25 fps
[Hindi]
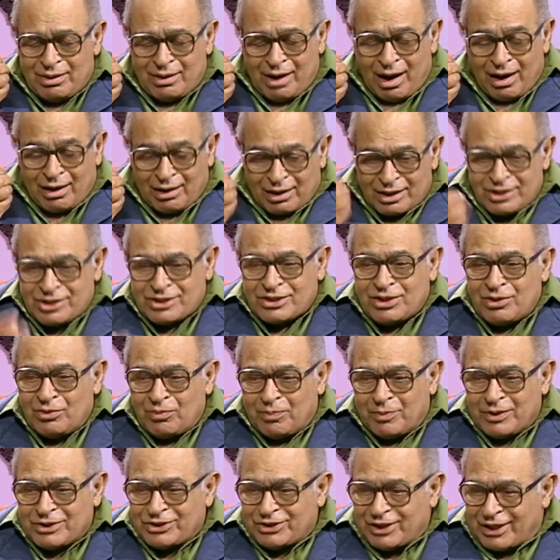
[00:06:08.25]
अकल्स के
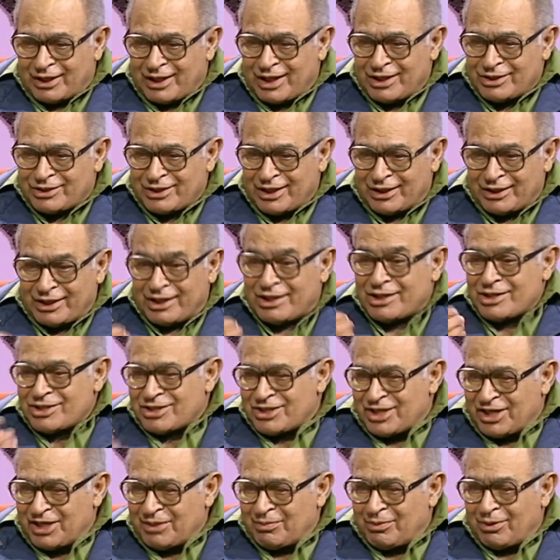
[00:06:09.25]
ऊपर चलना चाहिए
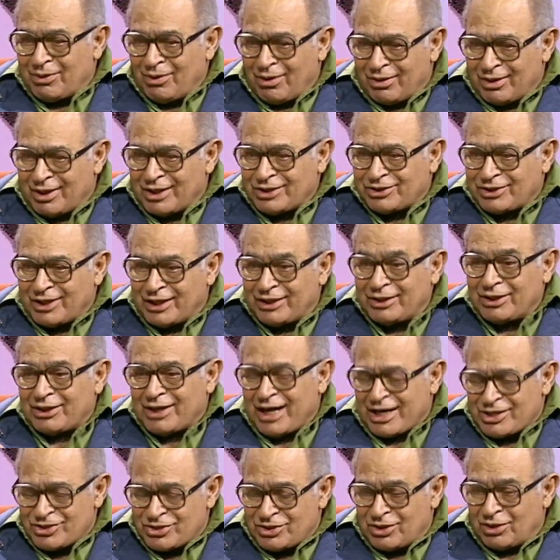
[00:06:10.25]
रिजनेबल होना चाहिए
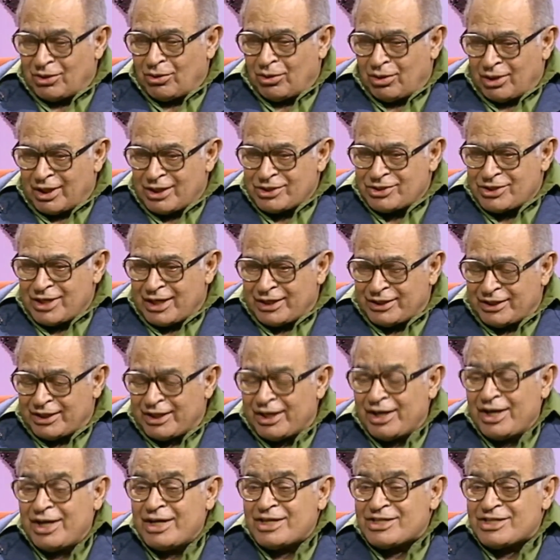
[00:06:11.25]
रैशनल होना चाहिए